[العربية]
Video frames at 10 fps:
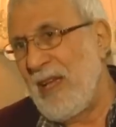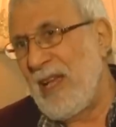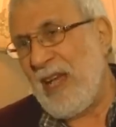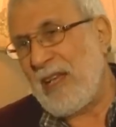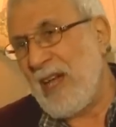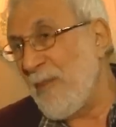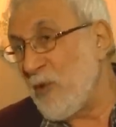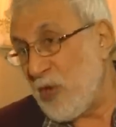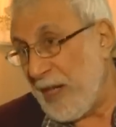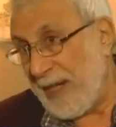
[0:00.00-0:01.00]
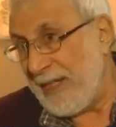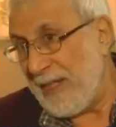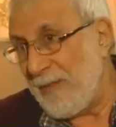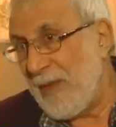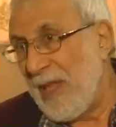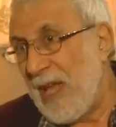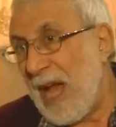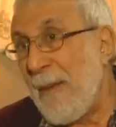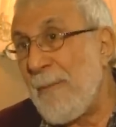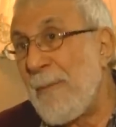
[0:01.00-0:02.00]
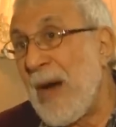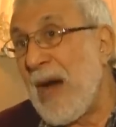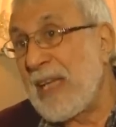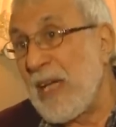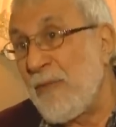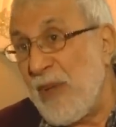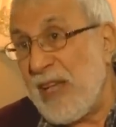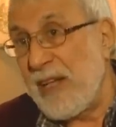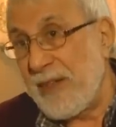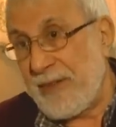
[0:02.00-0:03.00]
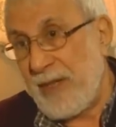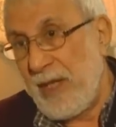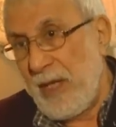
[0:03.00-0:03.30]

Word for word: الأحكام الشرعية أما كفكر